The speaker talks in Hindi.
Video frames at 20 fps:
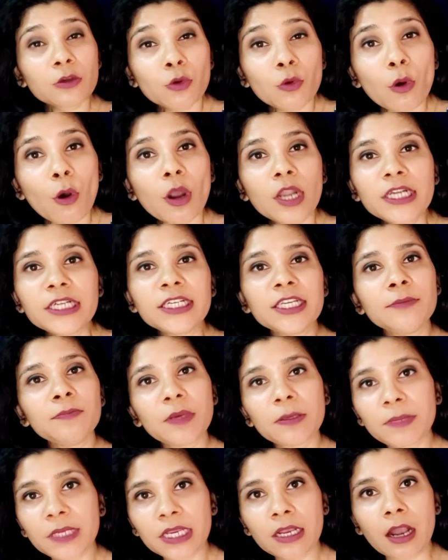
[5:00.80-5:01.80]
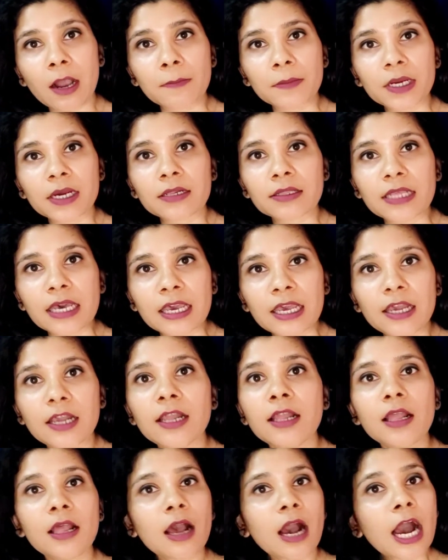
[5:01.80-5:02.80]
क्वालिटी पे भी काम करता है
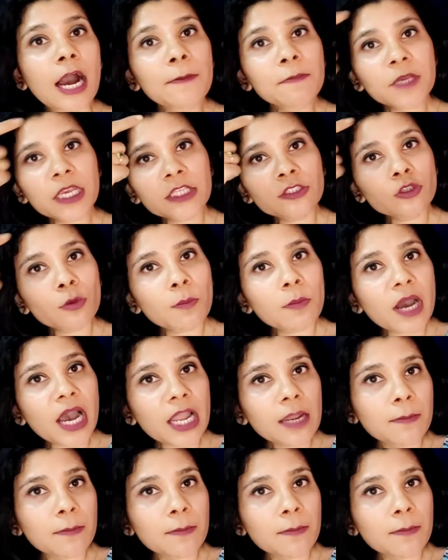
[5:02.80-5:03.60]
आपके जो बाल